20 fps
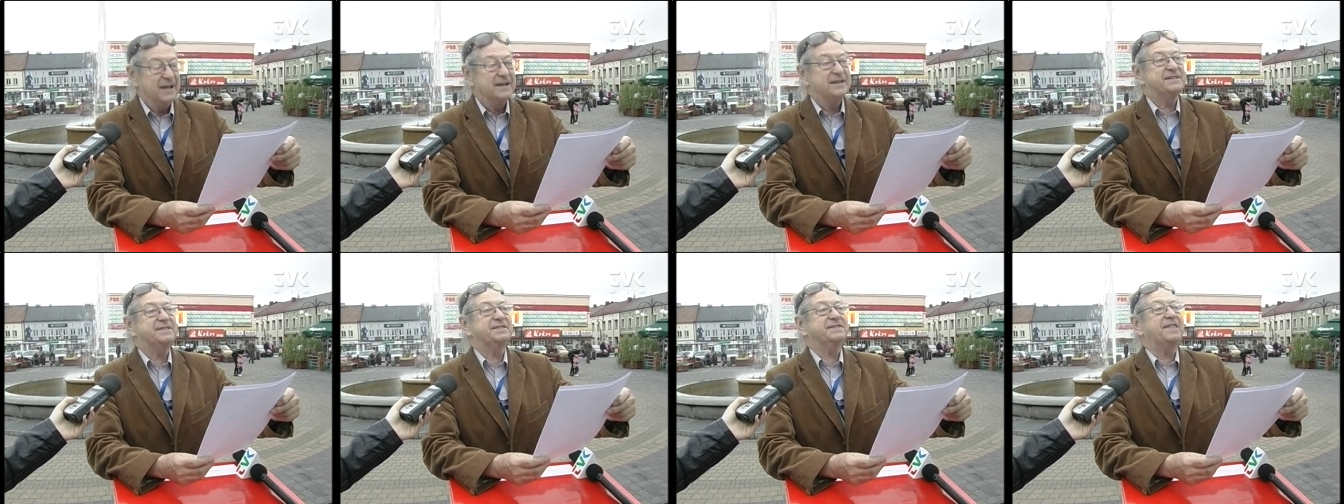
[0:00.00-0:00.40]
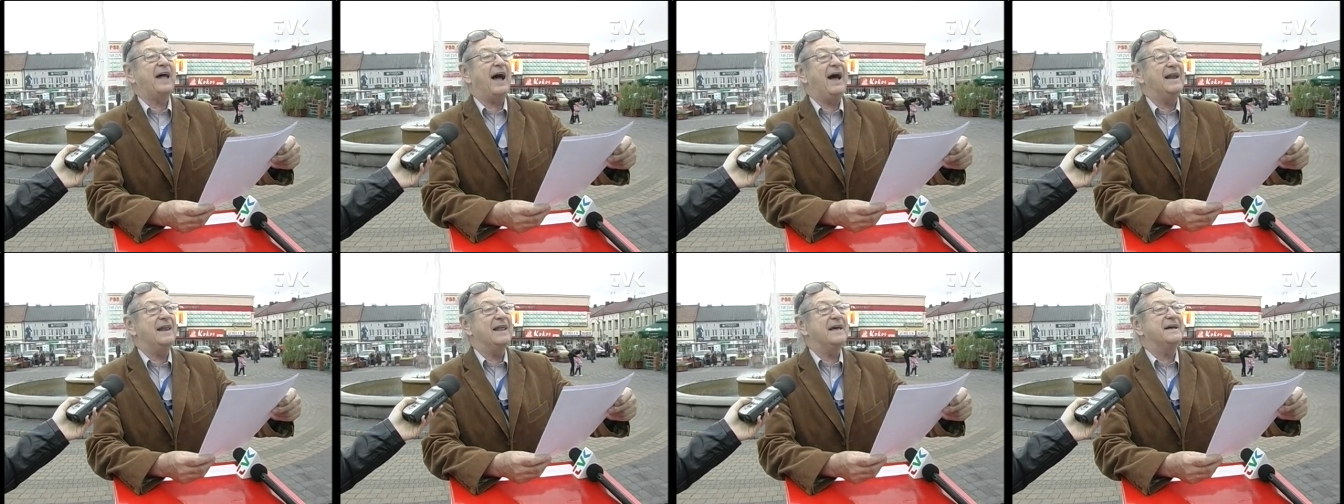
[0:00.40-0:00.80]

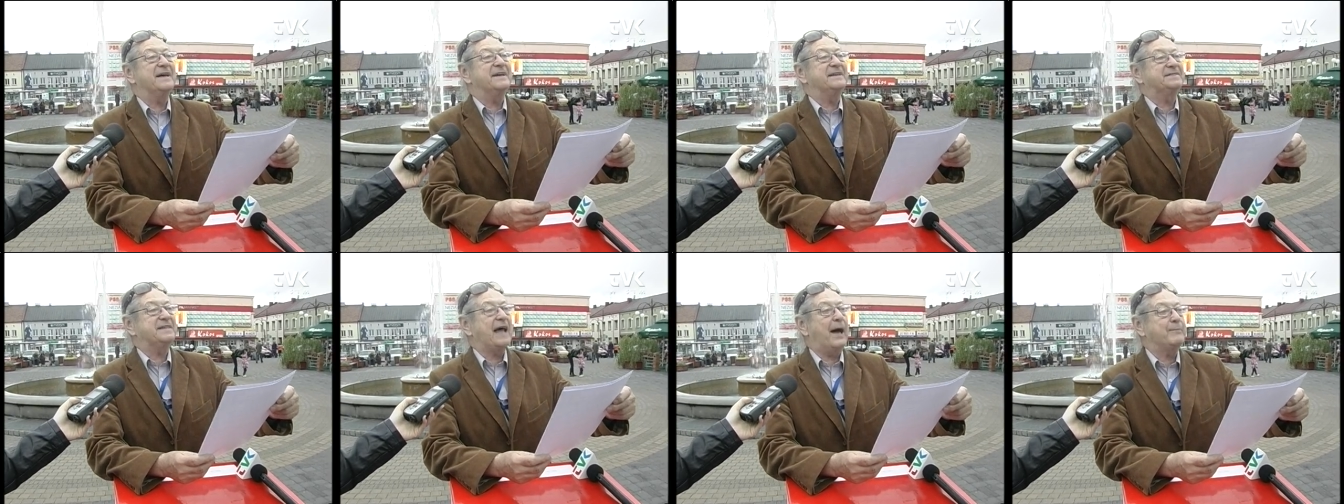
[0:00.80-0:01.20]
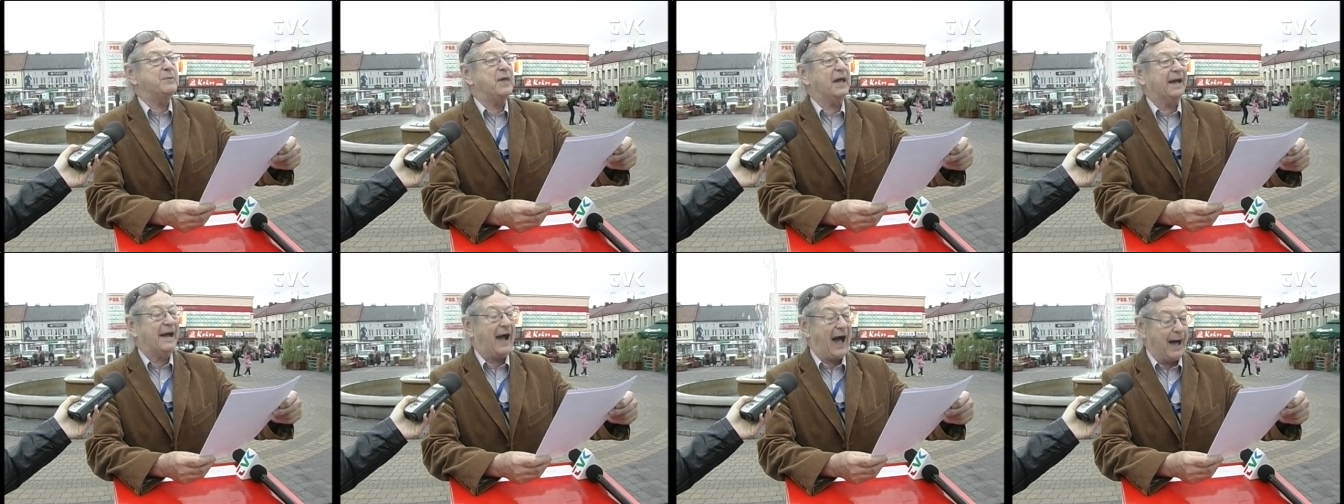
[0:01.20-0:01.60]
stale
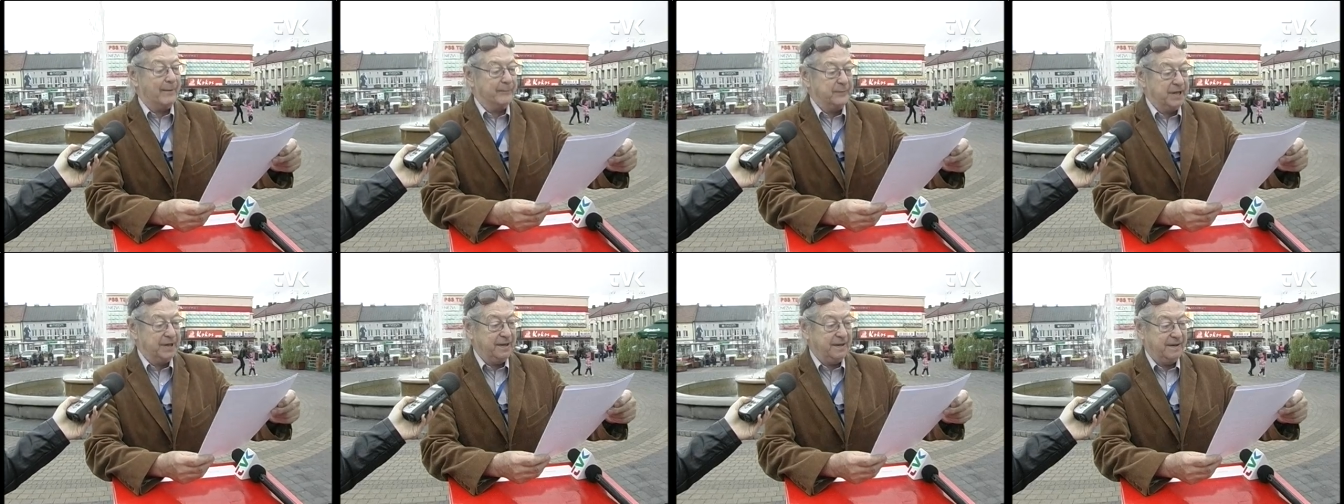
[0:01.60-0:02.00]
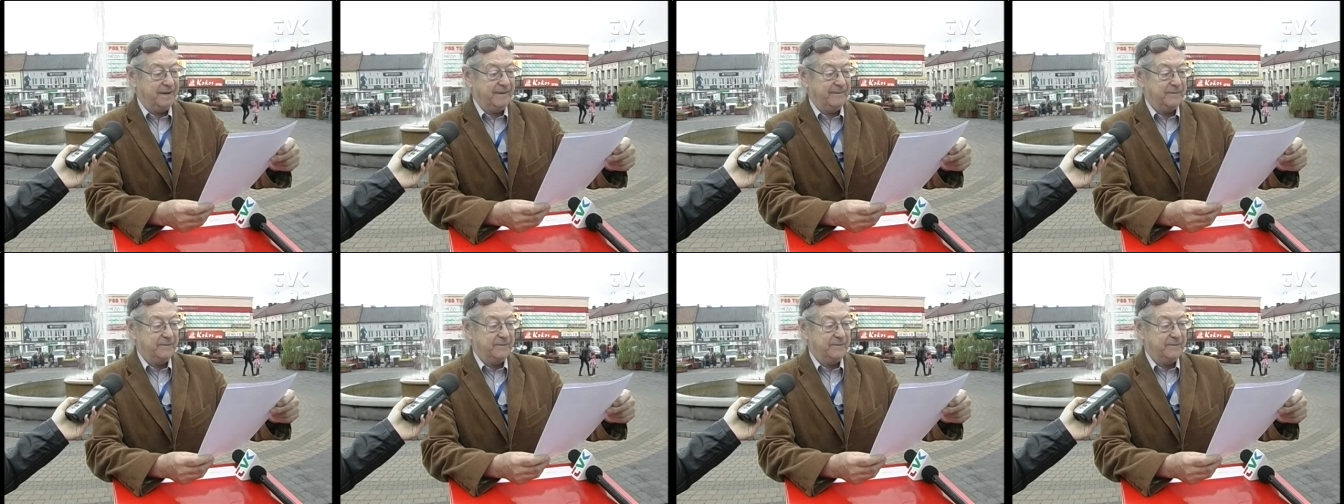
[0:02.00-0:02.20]
zabiegamy,